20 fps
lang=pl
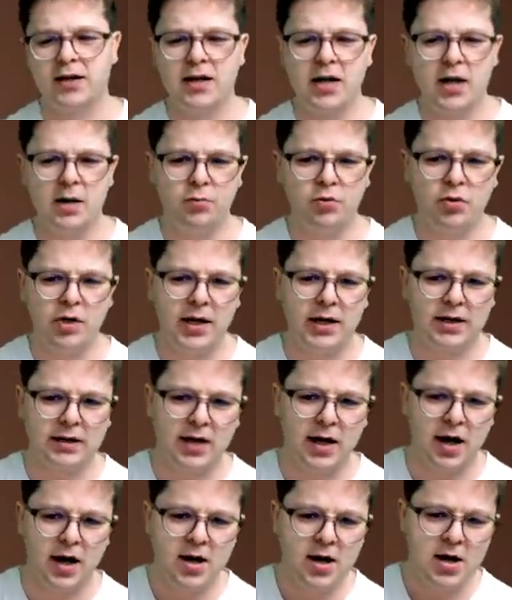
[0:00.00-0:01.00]
gram
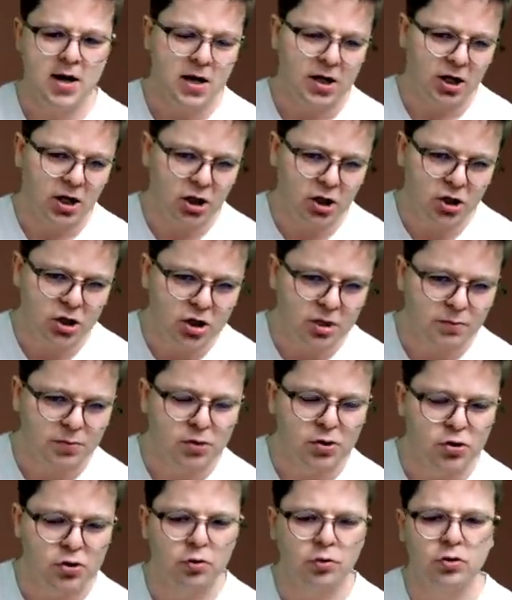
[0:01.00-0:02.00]
buleta i
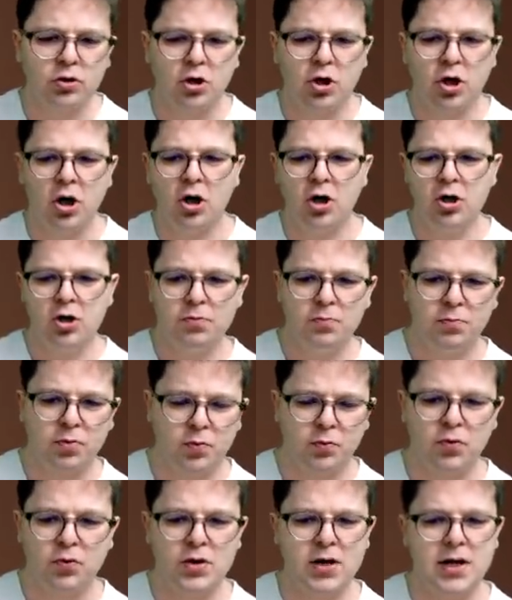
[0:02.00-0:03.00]
szybciutko
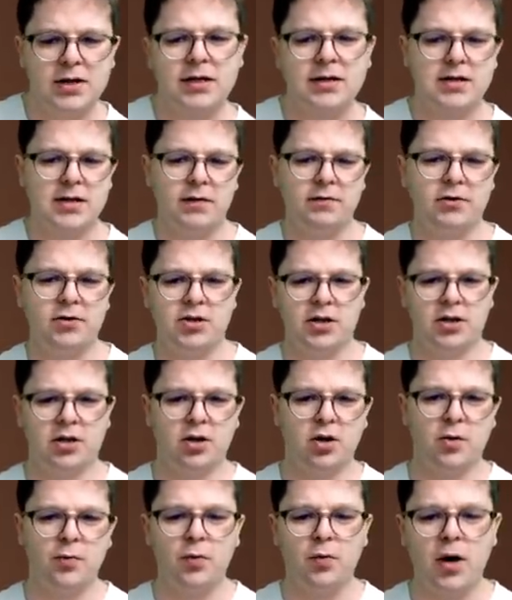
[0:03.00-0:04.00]
próbuję zastawić na
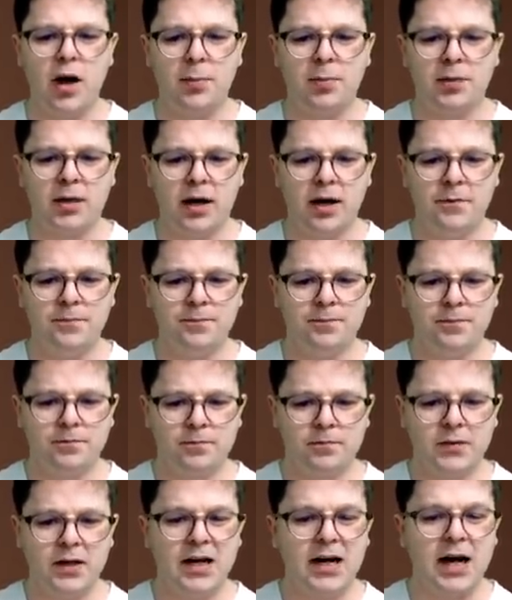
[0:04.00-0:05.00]
niego pułapkę
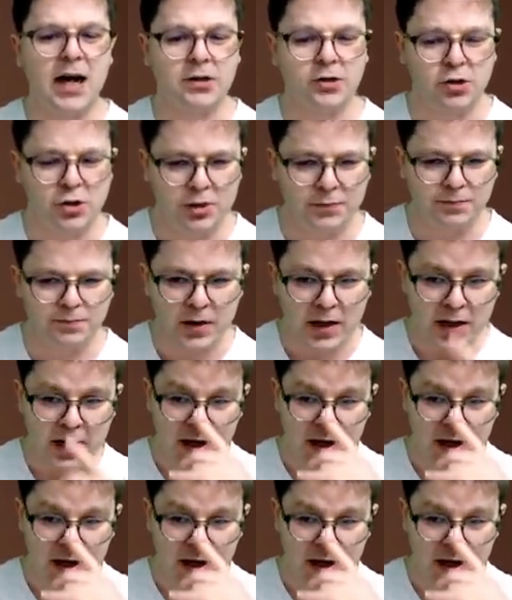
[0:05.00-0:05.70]
H3.